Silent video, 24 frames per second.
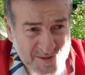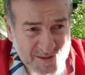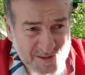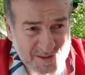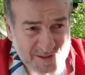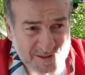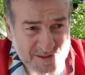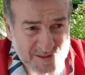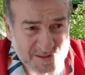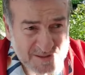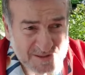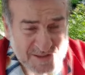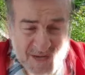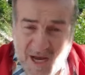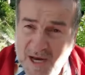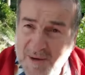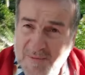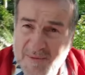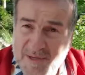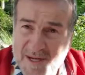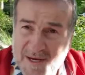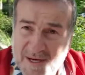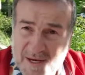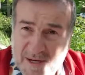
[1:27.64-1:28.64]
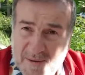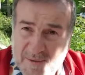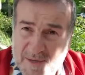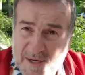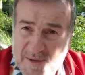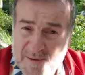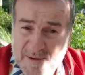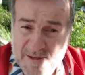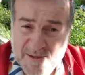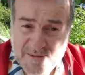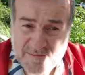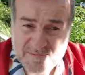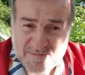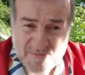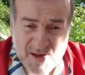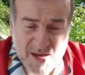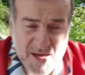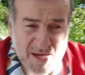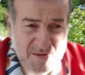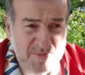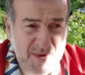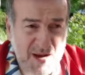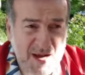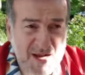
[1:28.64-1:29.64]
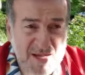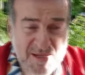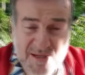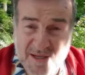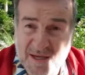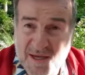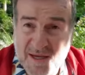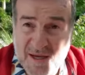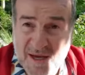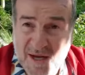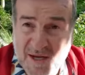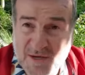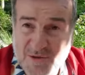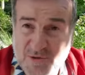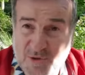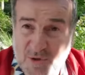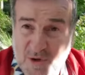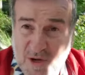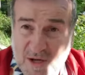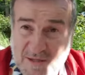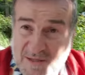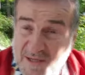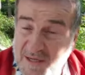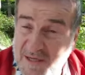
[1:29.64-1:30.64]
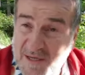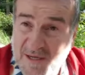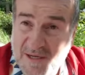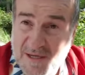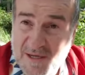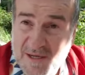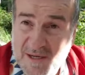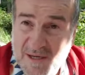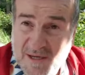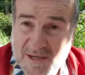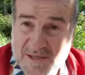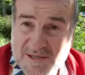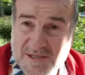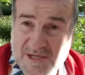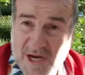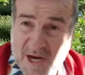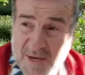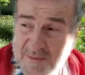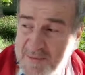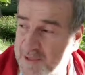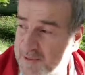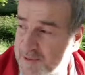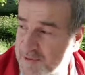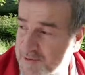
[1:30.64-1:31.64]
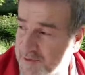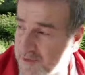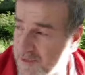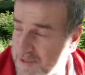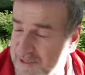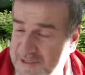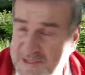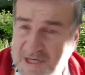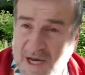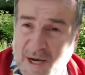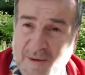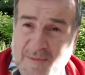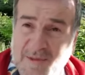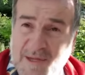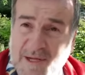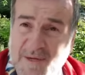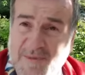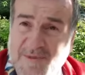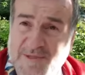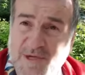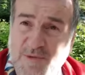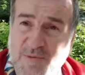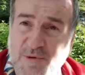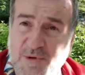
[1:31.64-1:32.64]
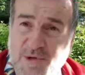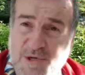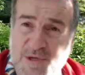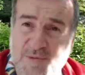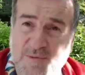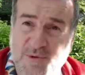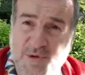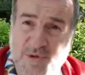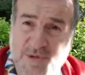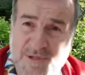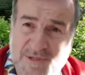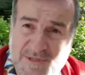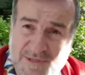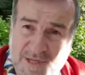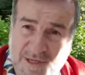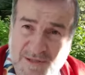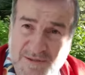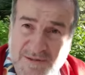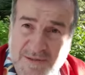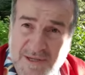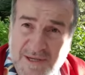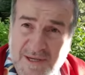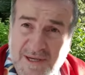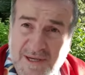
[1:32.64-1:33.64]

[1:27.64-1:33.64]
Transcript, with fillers: e, camiler hemen hemen her mahallede, her sokakta camilerimiz var. Camilerimizde bu 23 Nisan e,